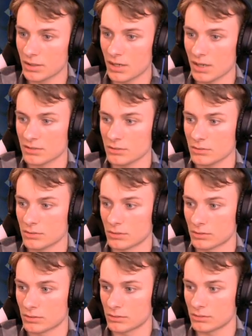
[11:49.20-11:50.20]
Ach so.
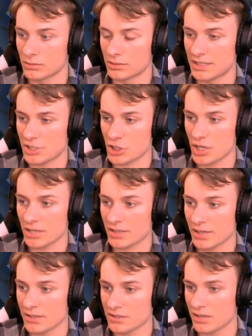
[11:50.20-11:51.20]
Nee, starten
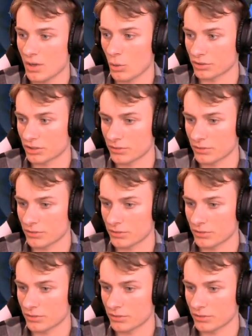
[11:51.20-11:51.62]
kann ich es ja auch nicht,